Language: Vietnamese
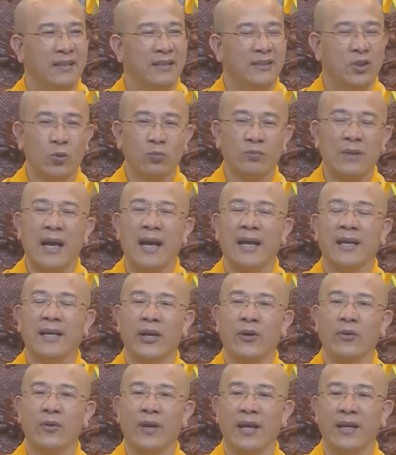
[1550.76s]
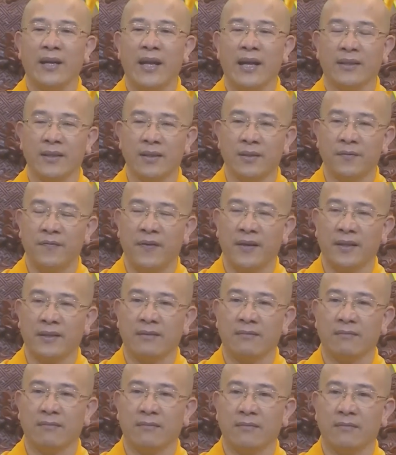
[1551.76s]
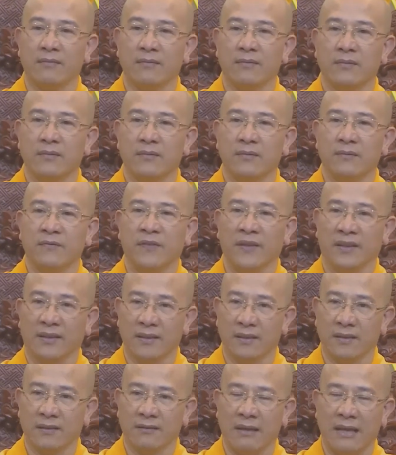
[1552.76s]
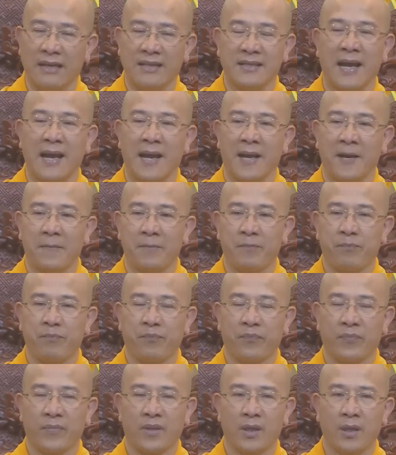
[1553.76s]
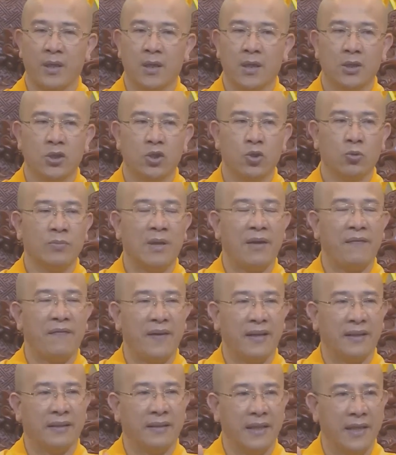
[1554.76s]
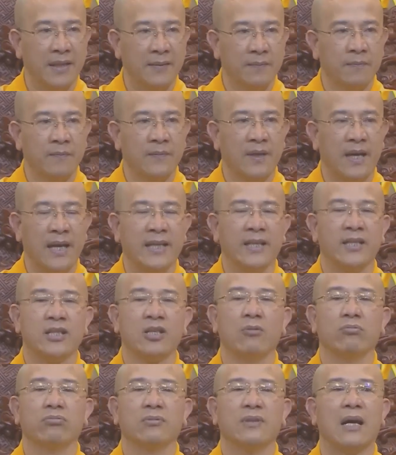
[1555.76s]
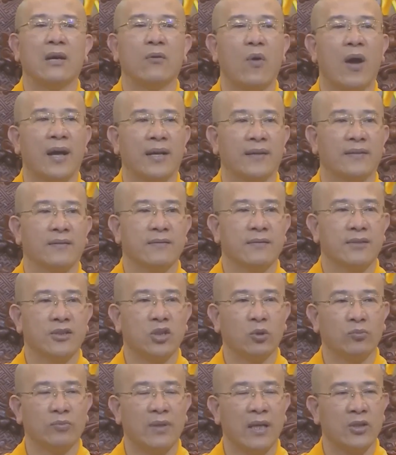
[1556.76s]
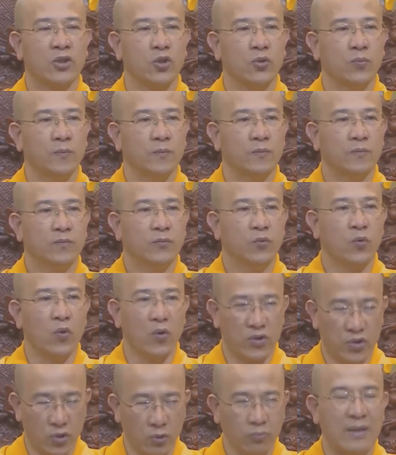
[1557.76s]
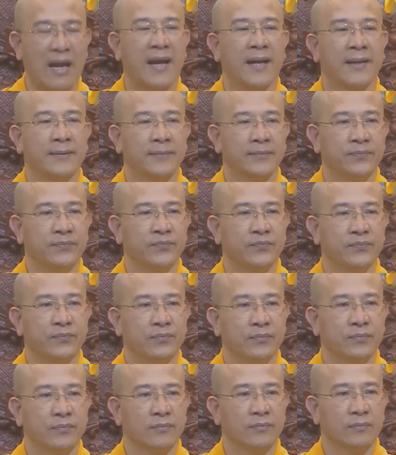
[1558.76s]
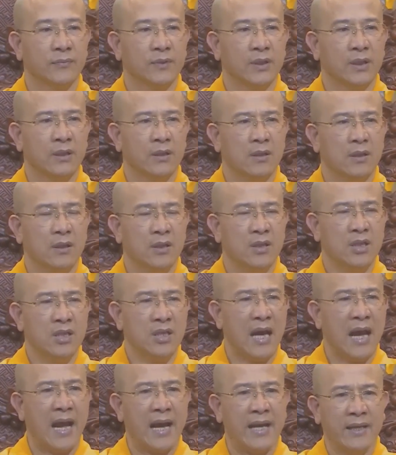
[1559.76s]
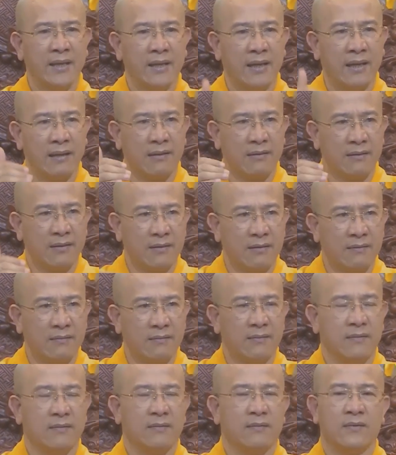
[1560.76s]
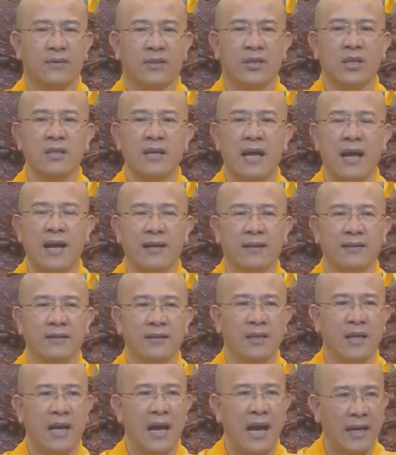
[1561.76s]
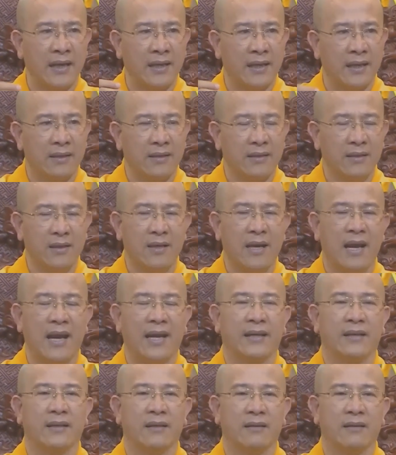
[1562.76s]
Chúng ta nếu là đệ tử Phật, Phật tử tại gia, chúng ta phải tìm ngay trong tăng đoàn, trong tăng chúng của chúng ta. Những ai là xứng đáng, những ai là đức hạnh,